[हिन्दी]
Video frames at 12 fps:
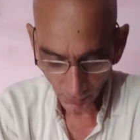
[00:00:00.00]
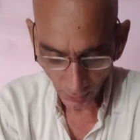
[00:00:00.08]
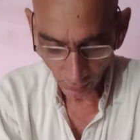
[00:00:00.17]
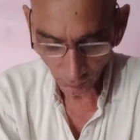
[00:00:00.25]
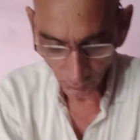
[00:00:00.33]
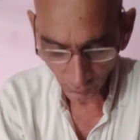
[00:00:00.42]

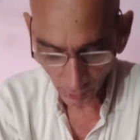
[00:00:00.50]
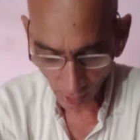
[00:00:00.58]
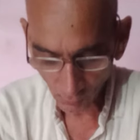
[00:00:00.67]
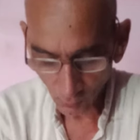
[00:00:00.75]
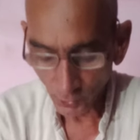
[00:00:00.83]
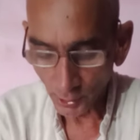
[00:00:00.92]
परंतु उसका
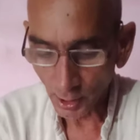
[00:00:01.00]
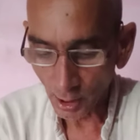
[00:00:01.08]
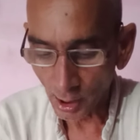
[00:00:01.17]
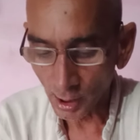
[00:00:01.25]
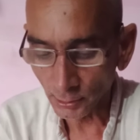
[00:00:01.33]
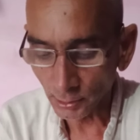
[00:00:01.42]
कोई
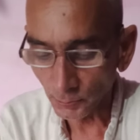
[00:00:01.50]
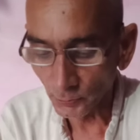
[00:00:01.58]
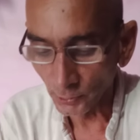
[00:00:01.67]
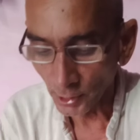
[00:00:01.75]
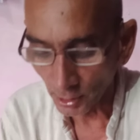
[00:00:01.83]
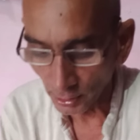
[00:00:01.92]

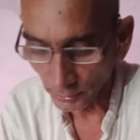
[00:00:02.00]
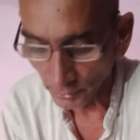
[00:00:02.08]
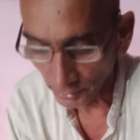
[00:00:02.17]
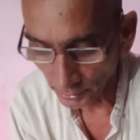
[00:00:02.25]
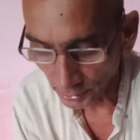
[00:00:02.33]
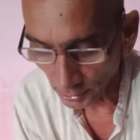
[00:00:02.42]
अर्थपूर्ण हर
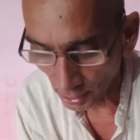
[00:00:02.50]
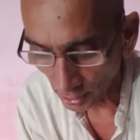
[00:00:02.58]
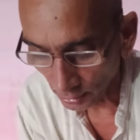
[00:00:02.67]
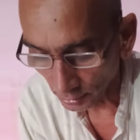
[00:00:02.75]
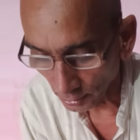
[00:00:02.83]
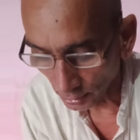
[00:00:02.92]
न निकला
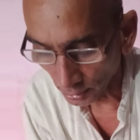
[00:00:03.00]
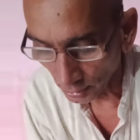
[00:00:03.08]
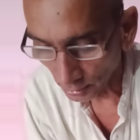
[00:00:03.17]
घ